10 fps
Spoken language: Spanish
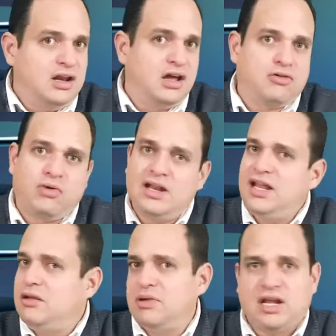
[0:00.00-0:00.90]
la
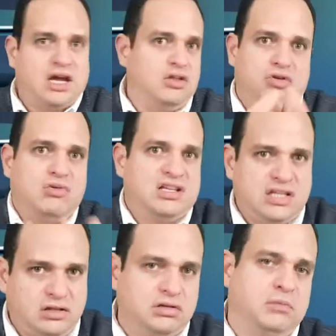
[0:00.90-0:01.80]
cual el mercado no
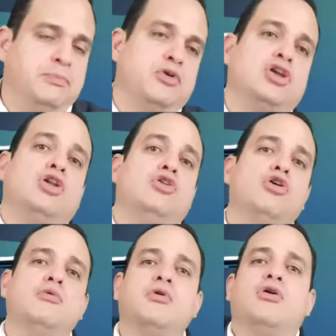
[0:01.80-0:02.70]
aceptó porque no
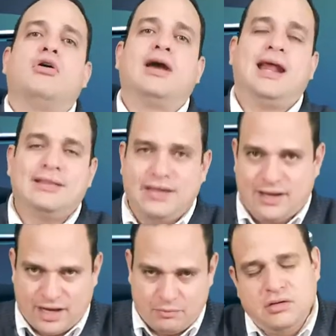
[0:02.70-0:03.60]
hubo grandes
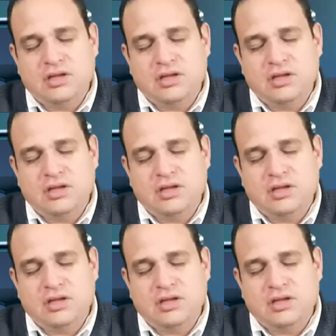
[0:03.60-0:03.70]
cambios.